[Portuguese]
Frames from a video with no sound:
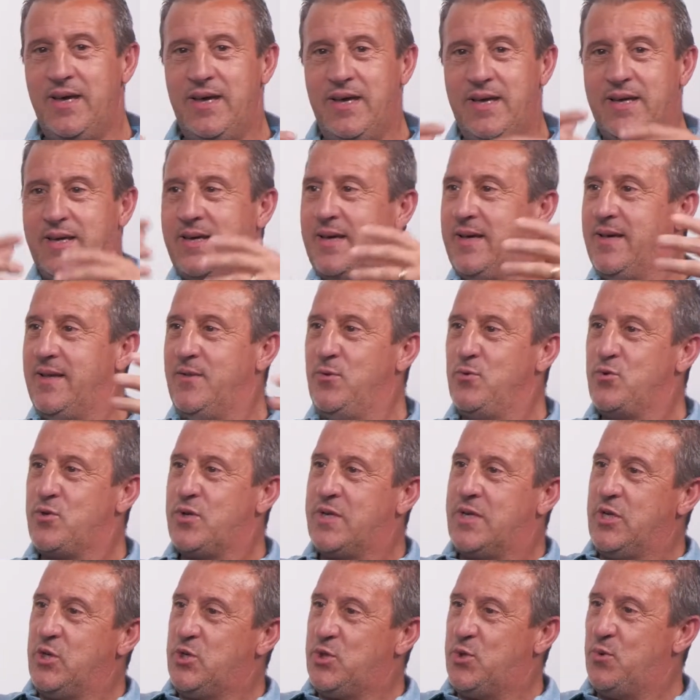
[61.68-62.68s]
e que
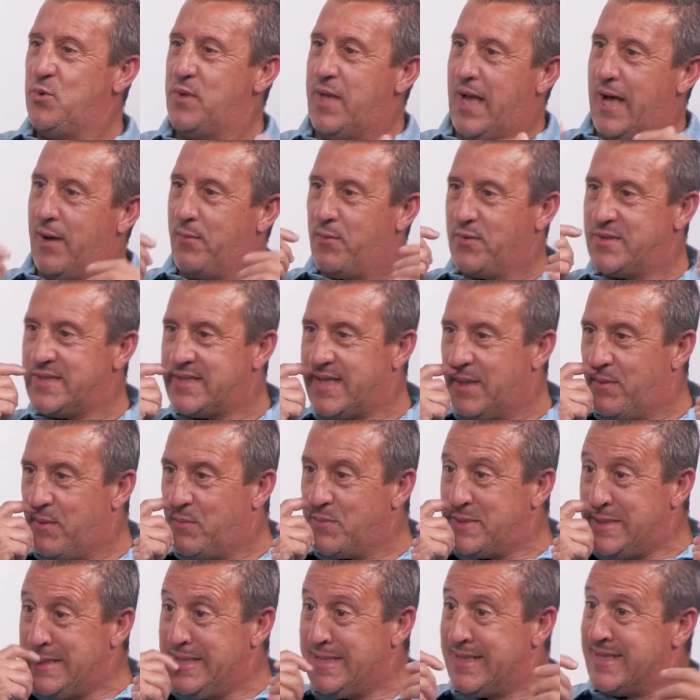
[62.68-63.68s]
nos questionavam se
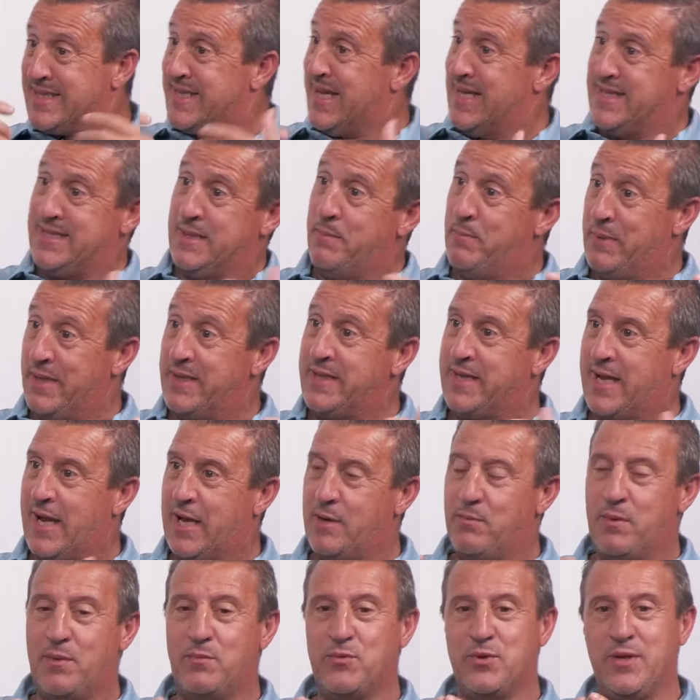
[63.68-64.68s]
estávamos interessados em
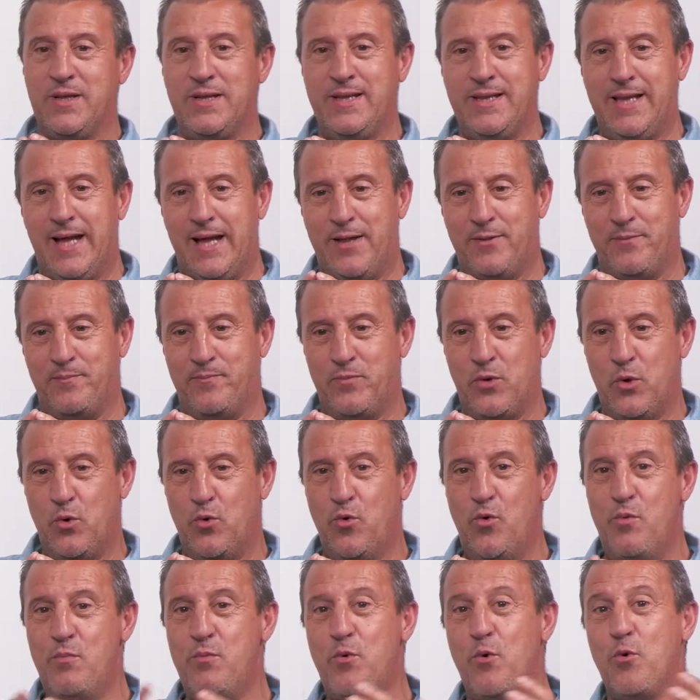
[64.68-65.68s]
praticar uma modalidade.
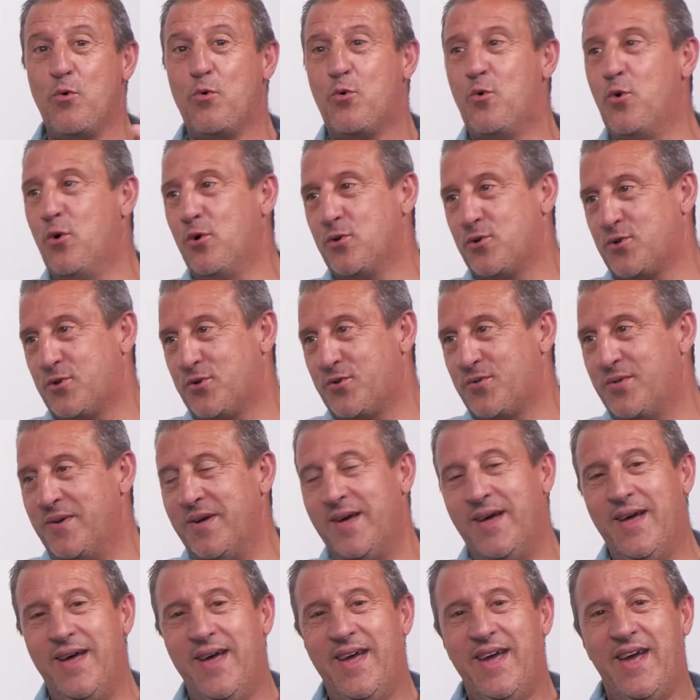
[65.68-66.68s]
O meu gosto
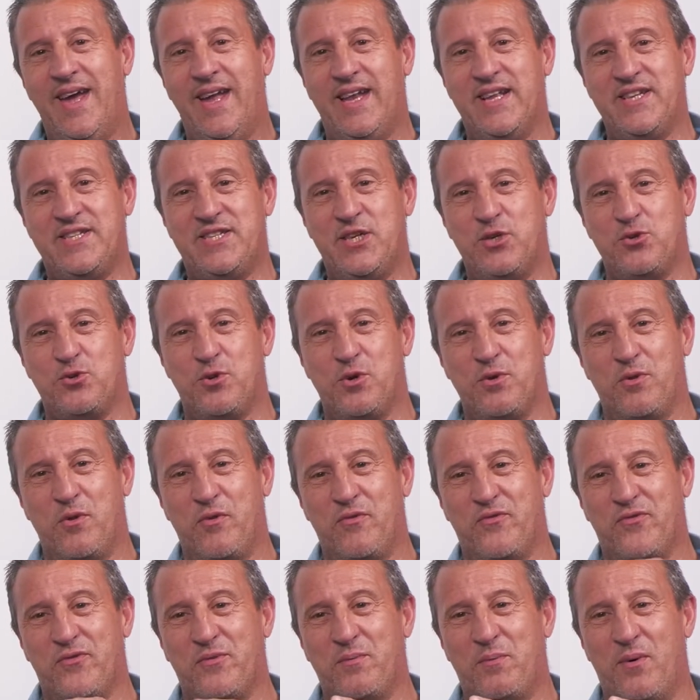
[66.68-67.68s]
era ser
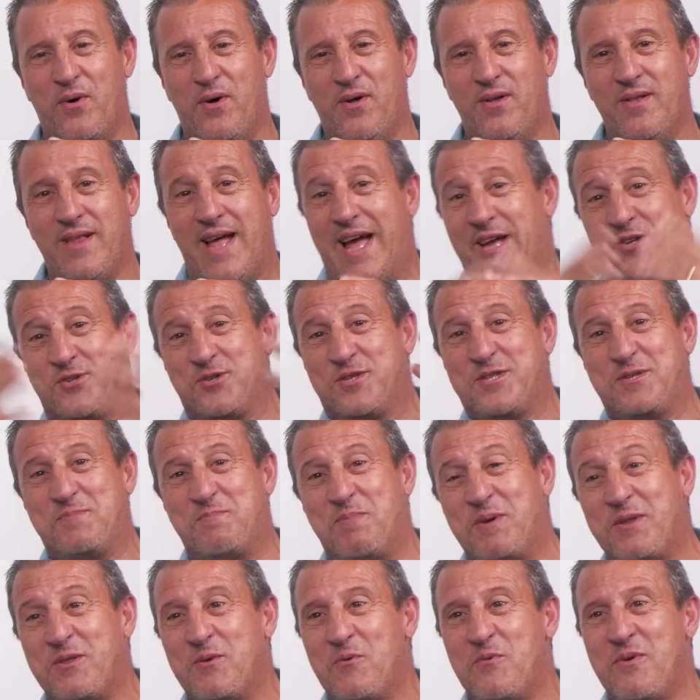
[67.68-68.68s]
jogador de futebol, acho que se
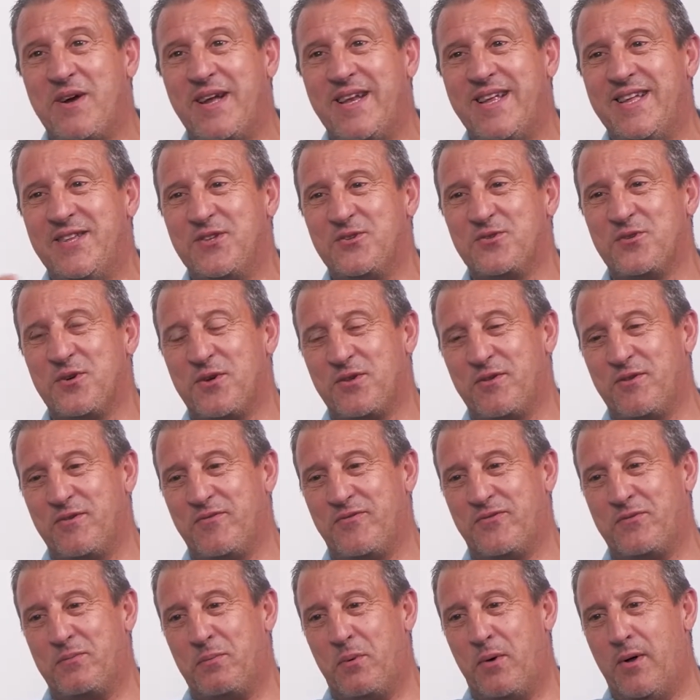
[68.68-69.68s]
perdeu um grande jogador
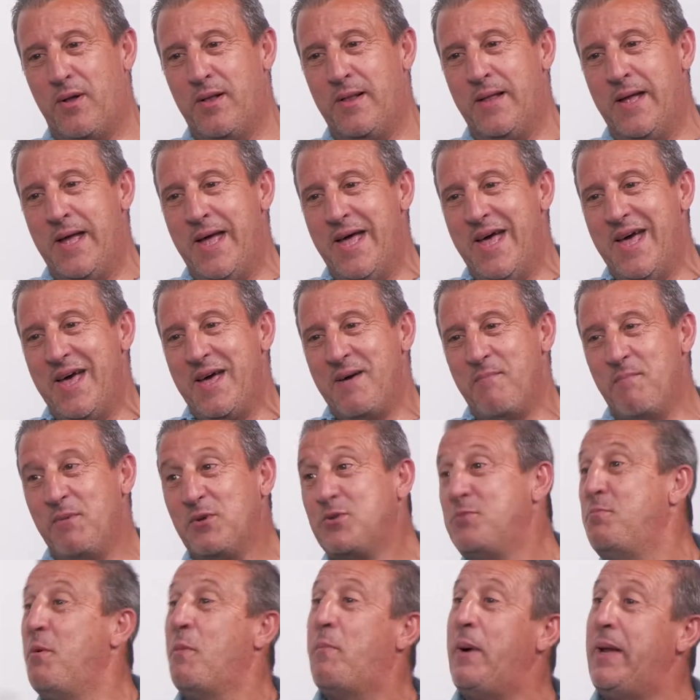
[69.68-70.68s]
de futebol,
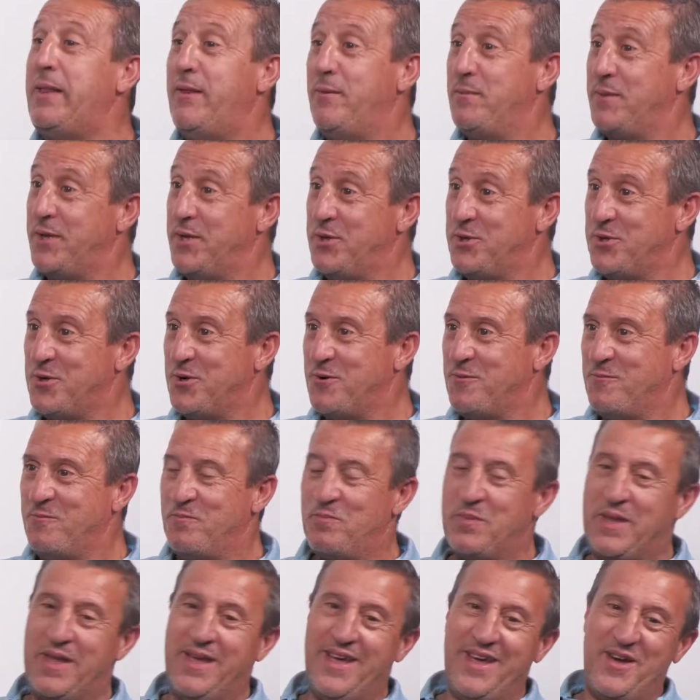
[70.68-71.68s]
mas o meu pai não me deixou.
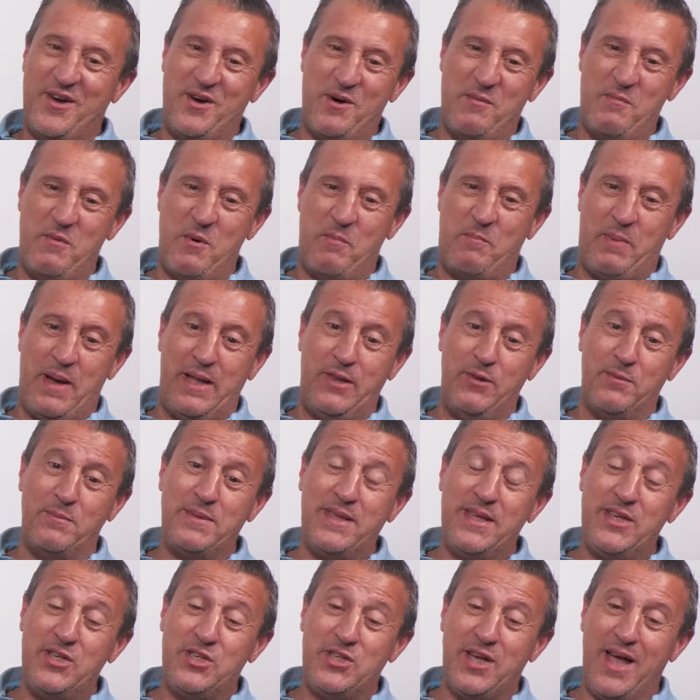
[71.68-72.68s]
O meu pai não
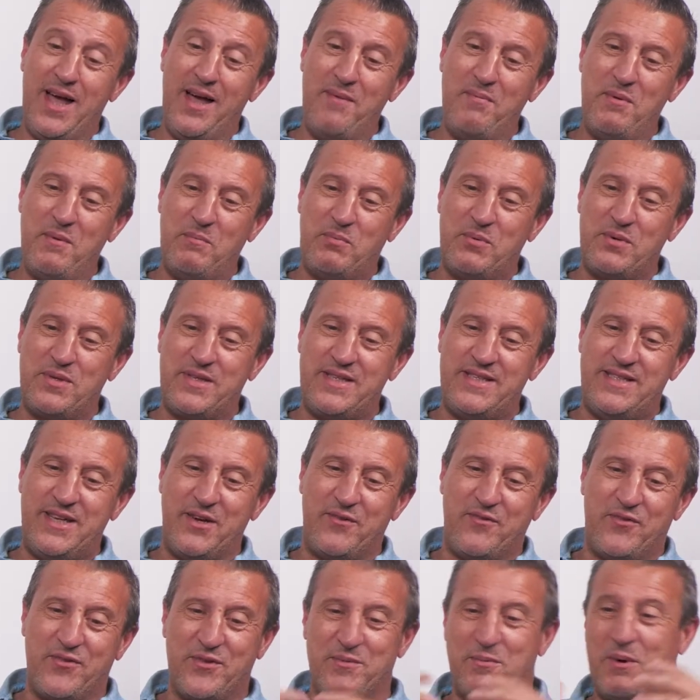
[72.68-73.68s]
me deixava porque
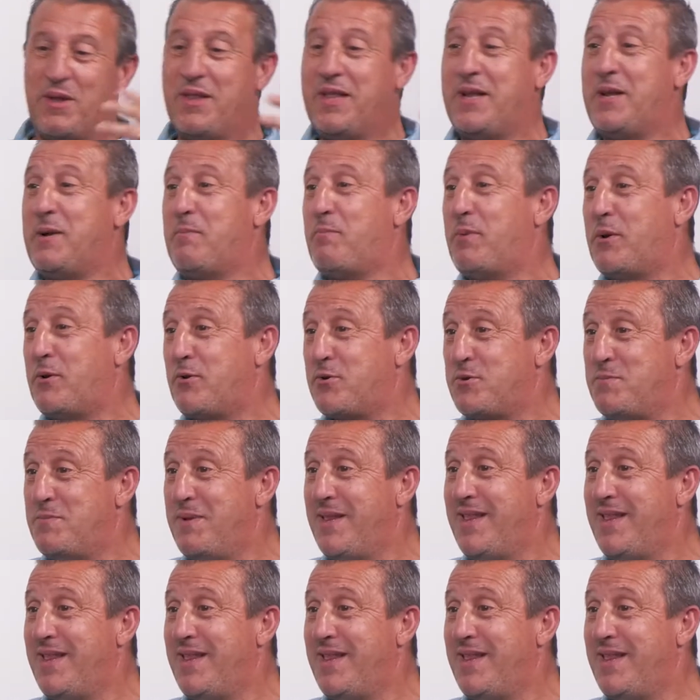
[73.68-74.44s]
dizia que o futebol era para os